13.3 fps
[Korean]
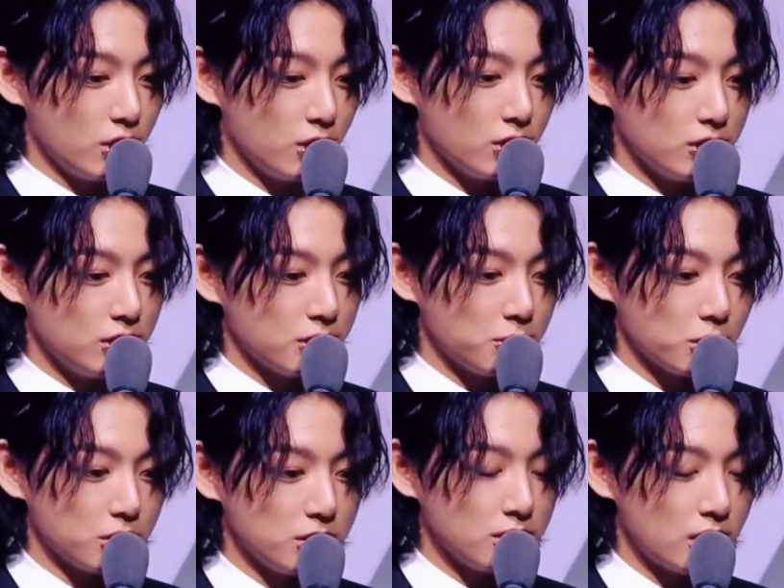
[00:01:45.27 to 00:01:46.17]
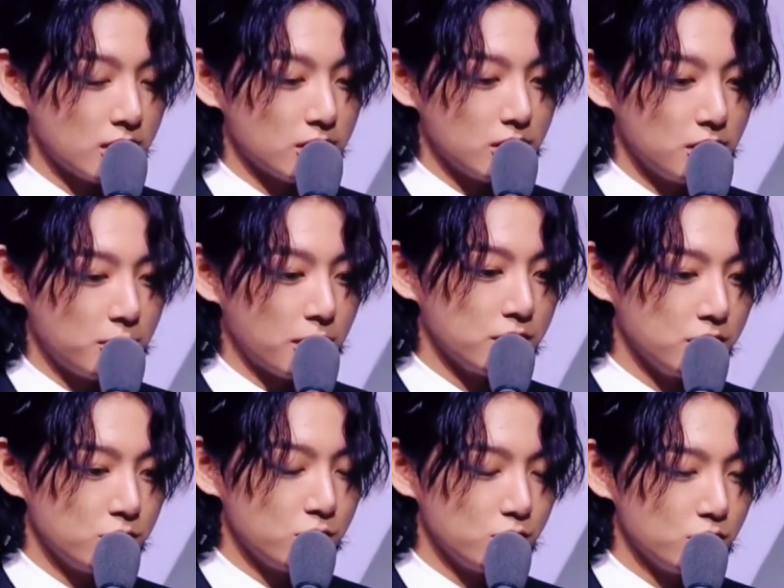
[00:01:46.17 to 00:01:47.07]
이런 멋진 상들을
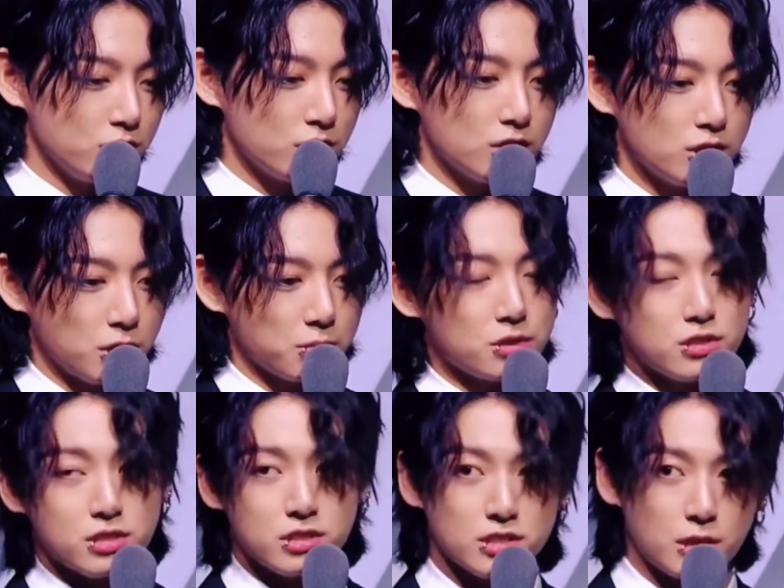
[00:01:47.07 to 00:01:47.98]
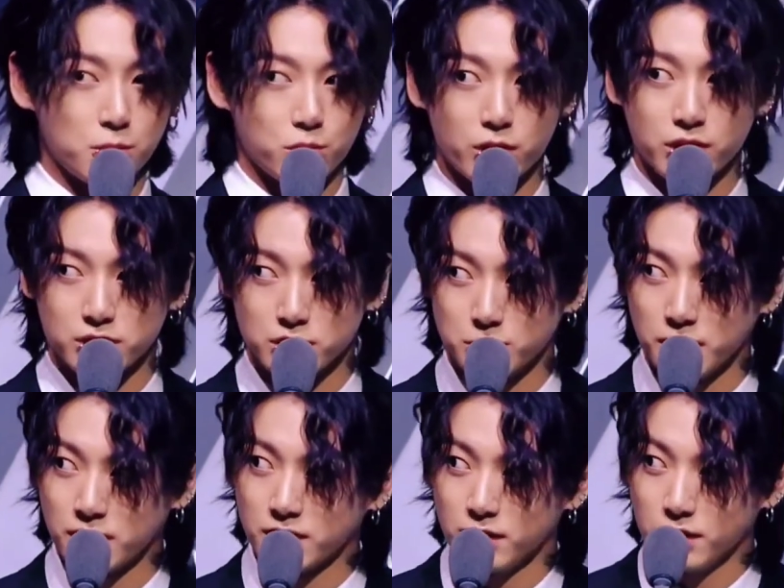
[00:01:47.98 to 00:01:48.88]
받을 수 있을지 없을지는 잘
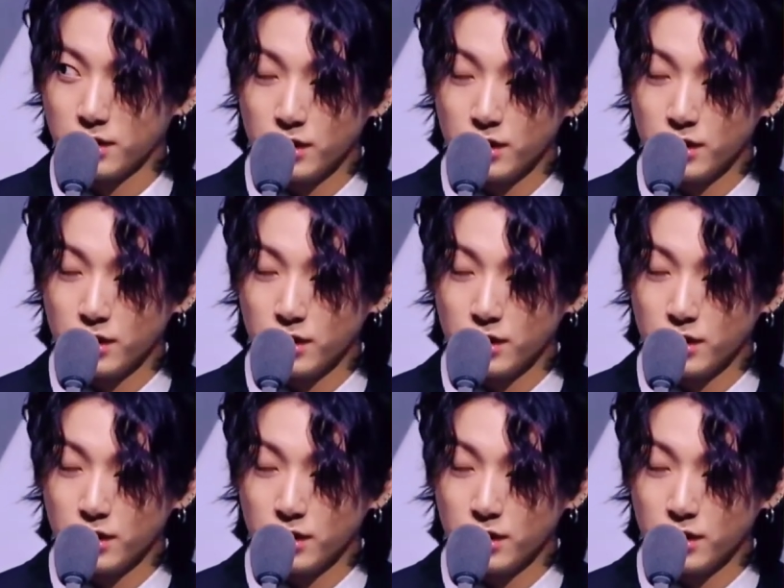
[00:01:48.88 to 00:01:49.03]
모르겠지만